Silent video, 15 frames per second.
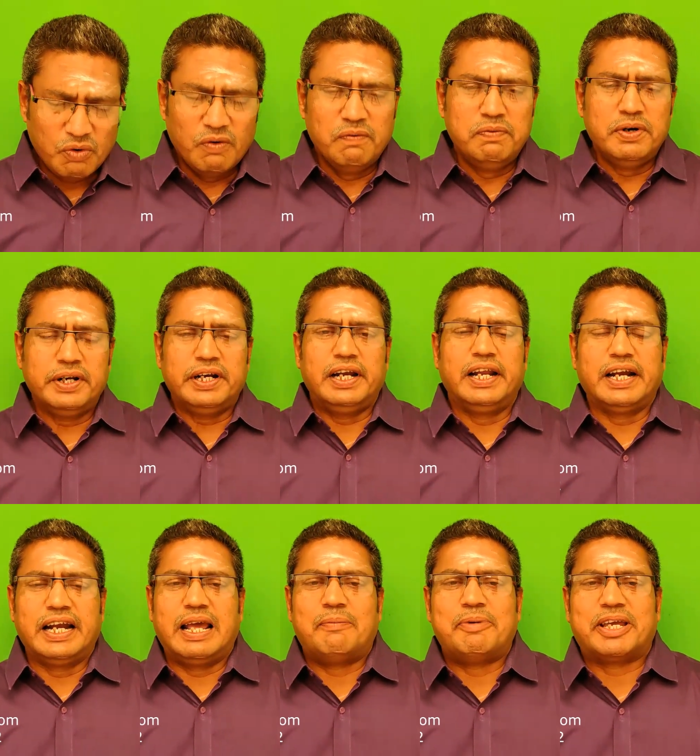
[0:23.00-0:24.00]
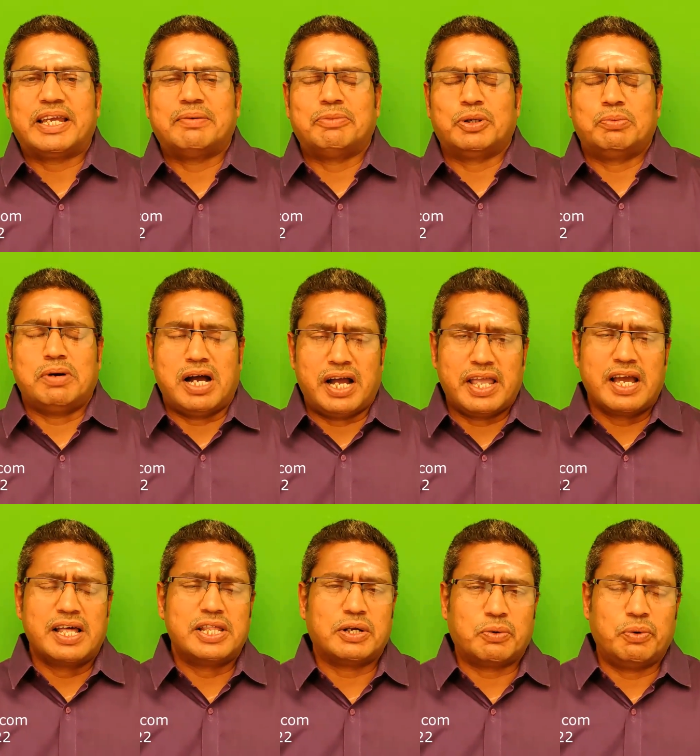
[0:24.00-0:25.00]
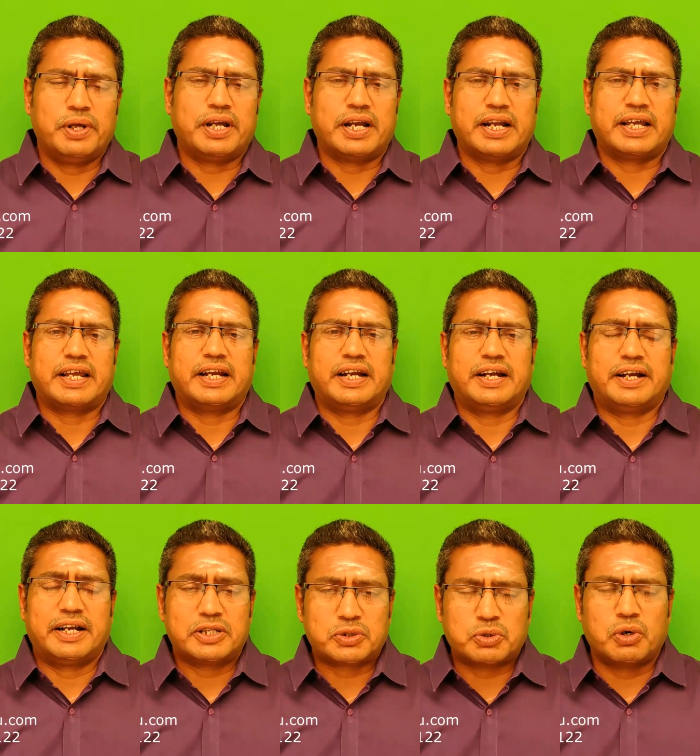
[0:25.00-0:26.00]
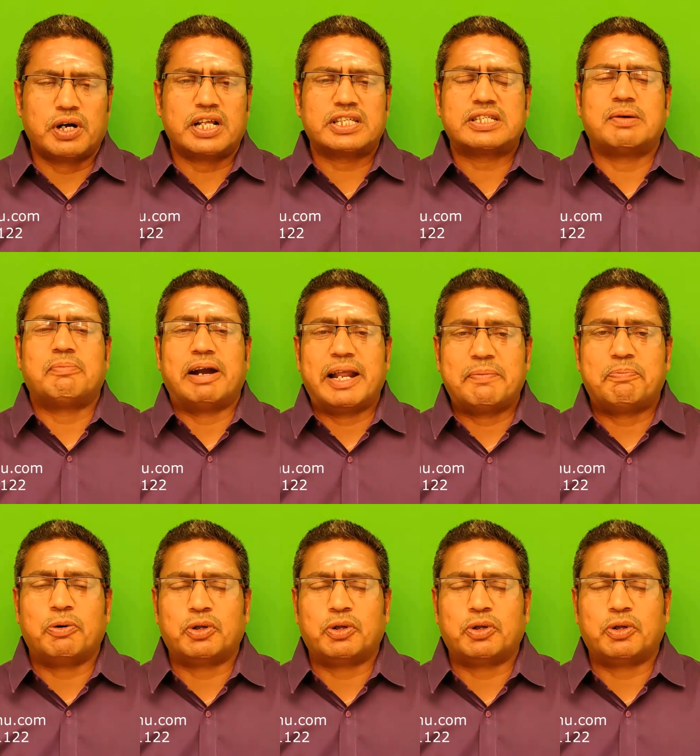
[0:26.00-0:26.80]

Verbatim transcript: ஒவ்வொரு இல்லங்களை அமைக்கும் போதும் ஆயாதி குளிக்கணக்கு என்கின்ற சோடச மனை